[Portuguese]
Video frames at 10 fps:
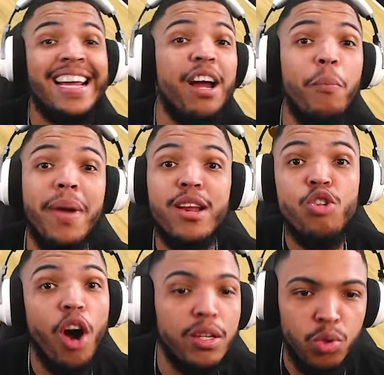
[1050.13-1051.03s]
Ele é o
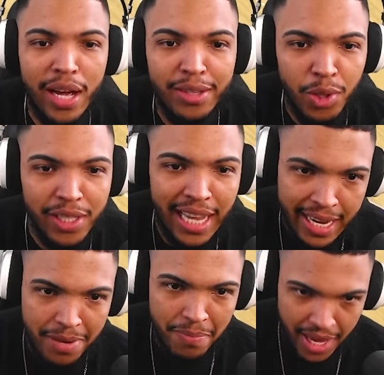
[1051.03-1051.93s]
melhor jogador da
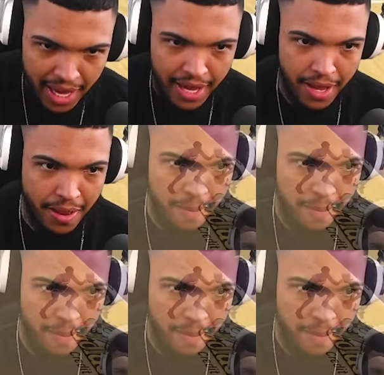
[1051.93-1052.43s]
NBA.